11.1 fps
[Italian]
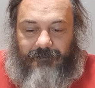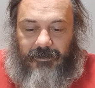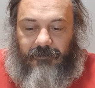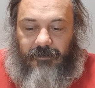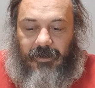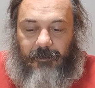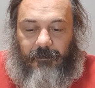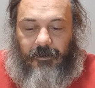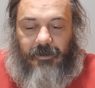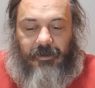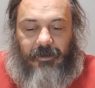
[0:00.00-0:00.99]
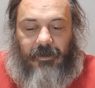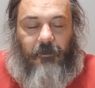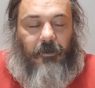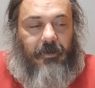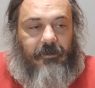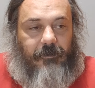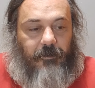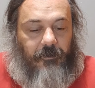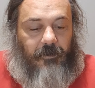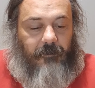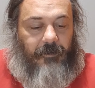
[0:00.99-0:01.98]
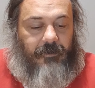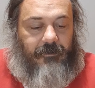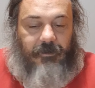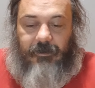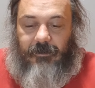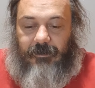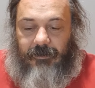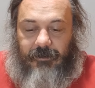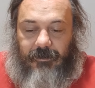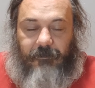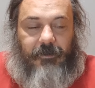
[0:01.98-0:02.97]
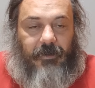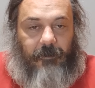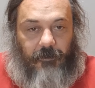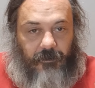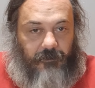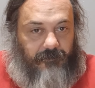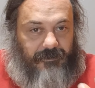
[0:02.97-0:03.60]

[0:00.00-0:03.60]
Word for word: Faremo anche la quarta probabilmente e vedremo